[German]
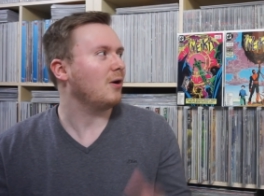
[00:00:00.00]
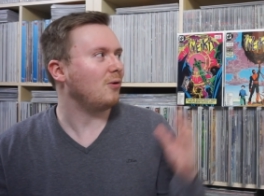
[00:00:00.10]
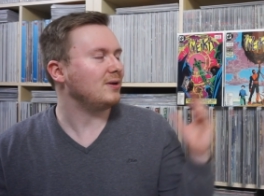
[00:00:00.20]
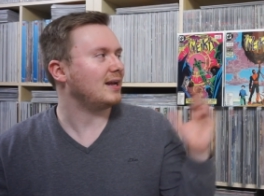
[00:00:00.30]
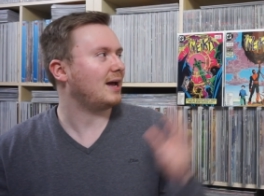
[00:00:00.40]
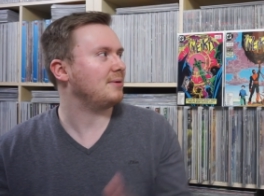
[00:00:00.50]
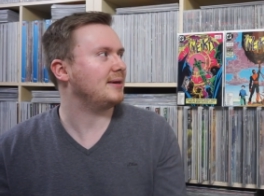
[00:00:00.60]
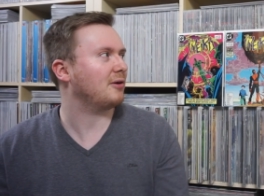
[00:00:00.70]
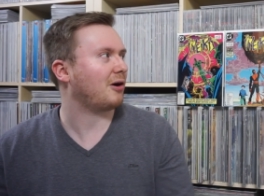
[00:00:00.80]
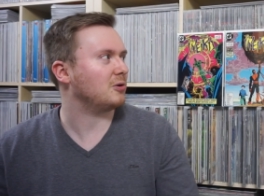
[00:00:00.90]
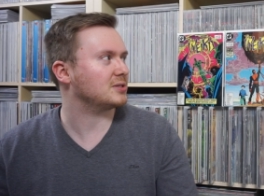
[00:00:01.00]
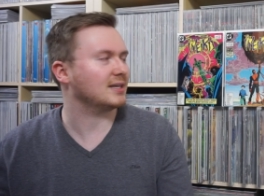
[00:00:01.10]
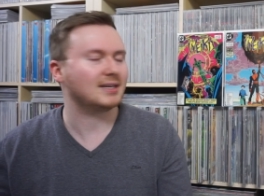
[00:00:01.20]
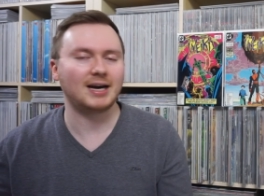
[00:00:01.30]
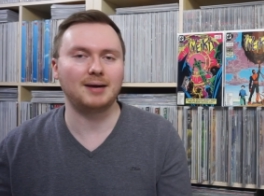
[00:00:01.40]
Und dann habe ich hier noch
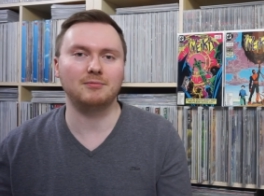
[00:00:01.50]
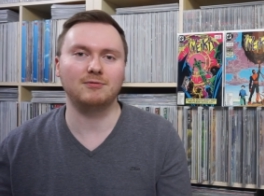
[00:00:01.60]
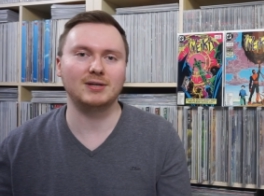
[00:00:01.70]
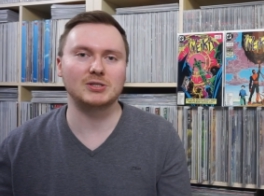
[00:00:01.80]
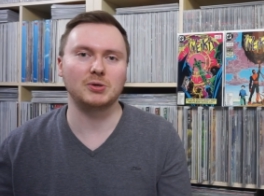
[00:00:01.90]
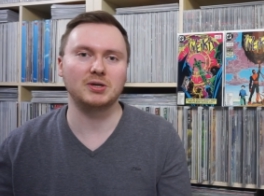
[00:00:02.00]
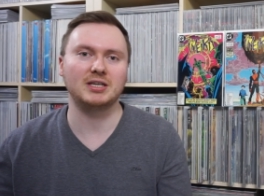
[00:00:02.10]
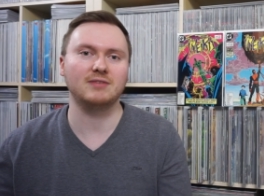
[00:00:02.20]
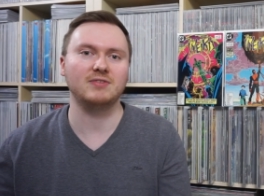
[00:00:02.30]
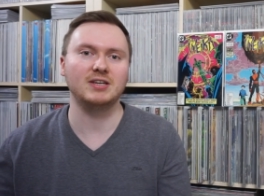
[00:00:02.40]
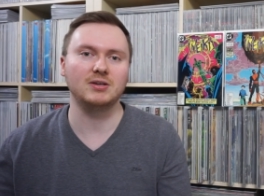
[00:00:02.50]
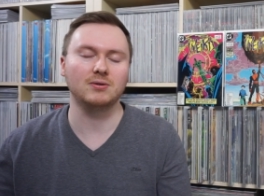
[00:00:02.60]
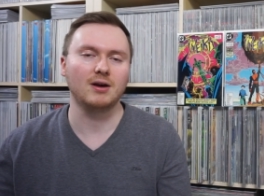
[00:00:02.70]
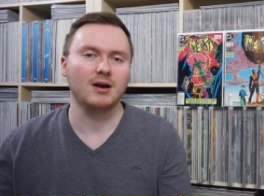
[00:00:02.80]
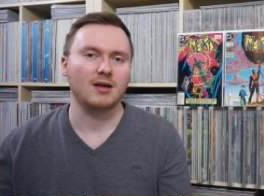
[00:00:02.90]
ausgekramt für das heutige
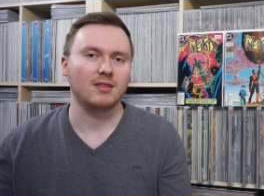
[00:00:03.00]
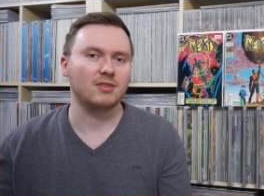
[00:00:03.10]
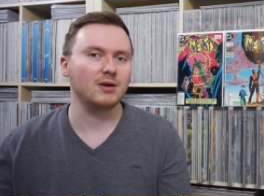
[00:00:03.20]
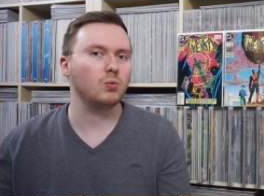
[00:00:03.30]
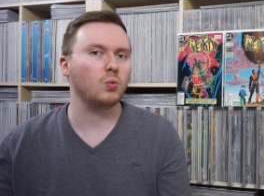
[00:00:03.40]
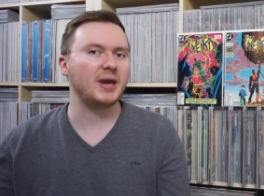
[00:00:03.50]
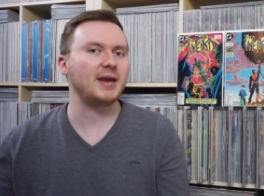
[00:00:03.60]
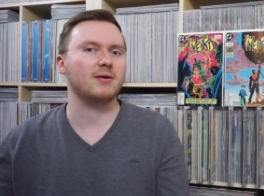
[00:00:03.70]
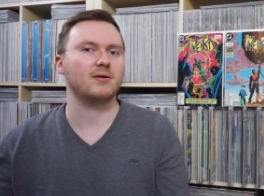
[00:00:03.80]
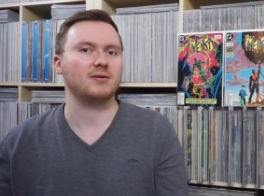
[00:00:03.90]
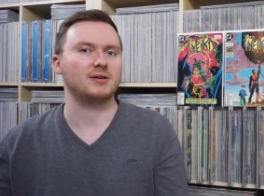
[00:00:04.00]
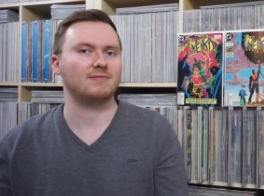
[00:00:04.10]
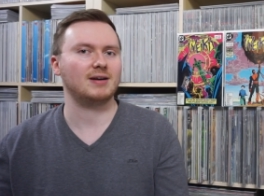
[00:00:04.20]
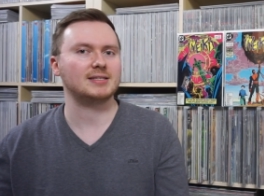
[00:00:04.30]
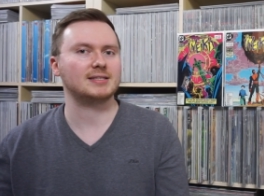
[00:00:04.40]
Video The Weird,
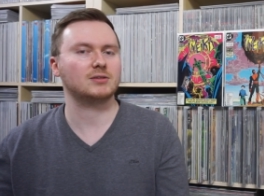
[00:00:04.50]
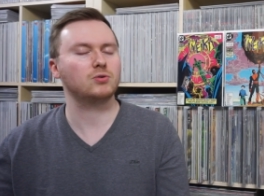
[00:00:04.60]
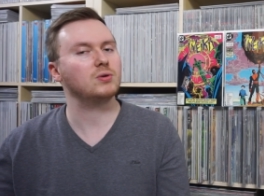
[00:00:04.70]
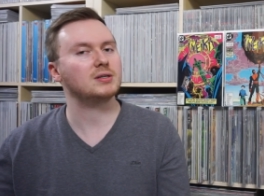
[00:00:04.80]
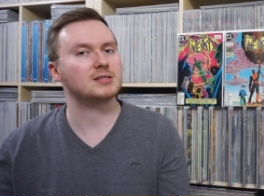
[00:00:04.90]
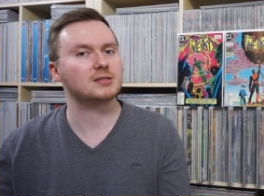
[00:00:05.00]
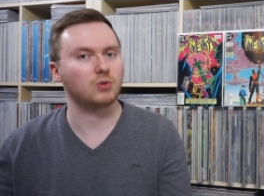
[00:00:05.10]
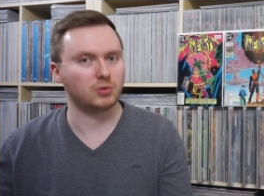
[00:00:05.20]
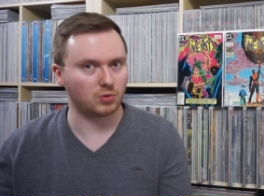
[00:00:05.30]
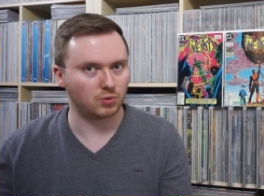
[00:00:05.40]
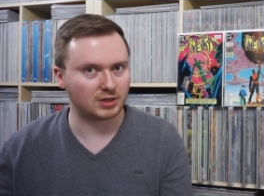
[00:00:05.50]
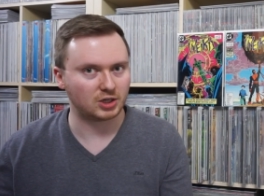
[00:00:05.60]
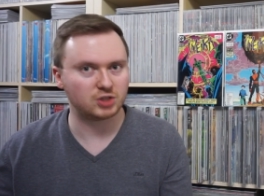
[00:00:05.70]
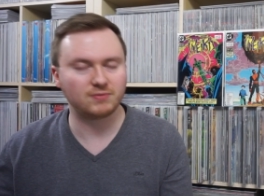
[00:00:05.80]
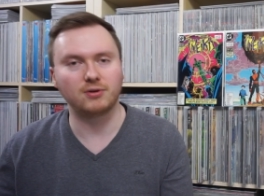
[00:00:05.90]
was kurz
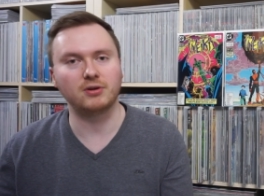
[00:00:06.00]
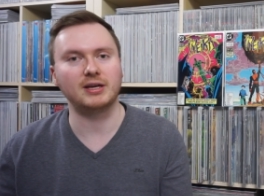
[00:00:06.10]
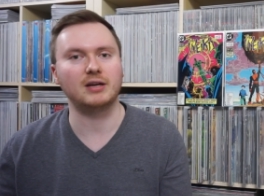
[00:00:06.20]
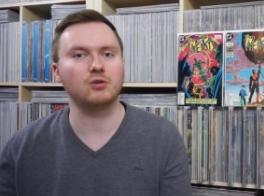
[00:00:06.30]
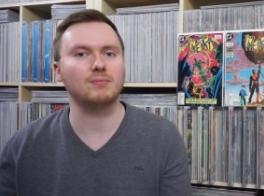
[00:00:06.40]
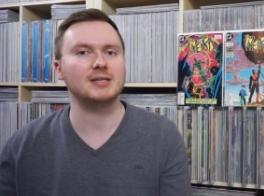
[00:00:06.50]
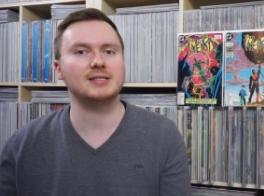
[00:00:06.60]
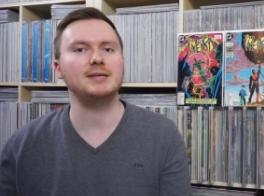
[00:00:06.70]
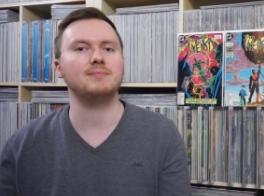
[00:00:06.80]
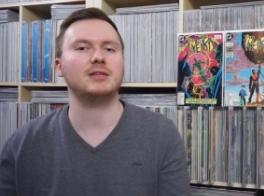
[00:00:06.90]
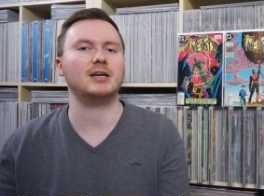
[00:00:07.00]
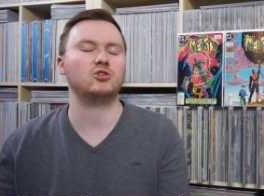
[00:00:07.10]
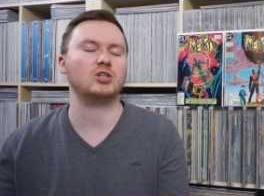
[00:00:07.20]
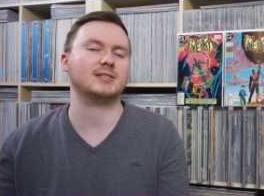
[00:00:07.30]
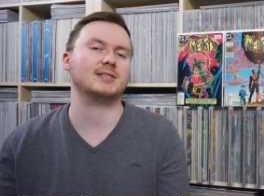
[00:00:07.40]
chronologisch vor der Nummer 7 der
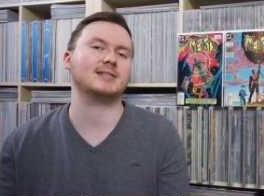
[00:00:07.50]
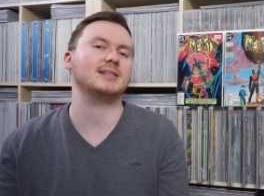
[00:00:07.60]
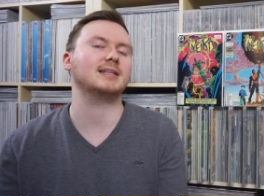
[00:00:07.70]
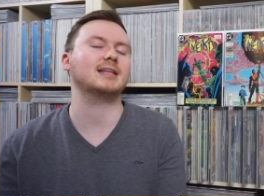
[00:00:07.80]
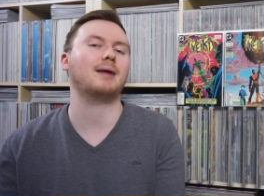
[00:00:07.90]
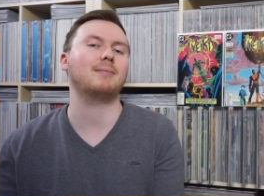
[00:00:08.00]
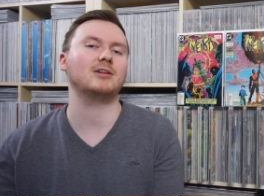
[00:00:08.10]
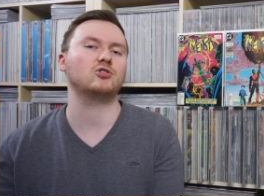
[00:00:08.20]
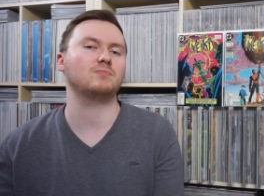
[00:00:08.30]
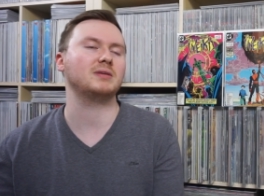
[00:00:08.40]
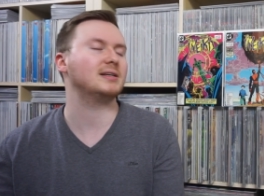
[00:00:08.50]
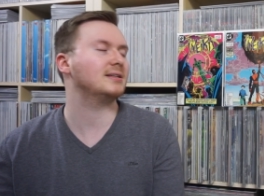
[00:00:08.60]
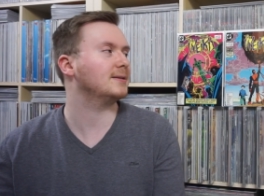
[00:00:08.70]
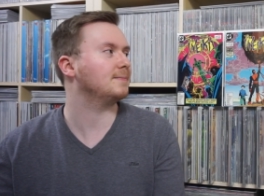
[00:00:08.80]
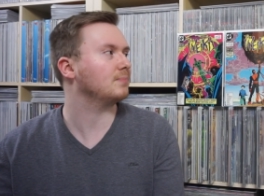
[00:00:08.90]
Justice League damals
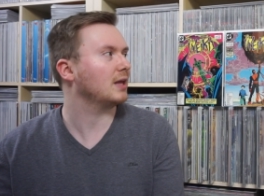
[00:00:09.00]
spielte.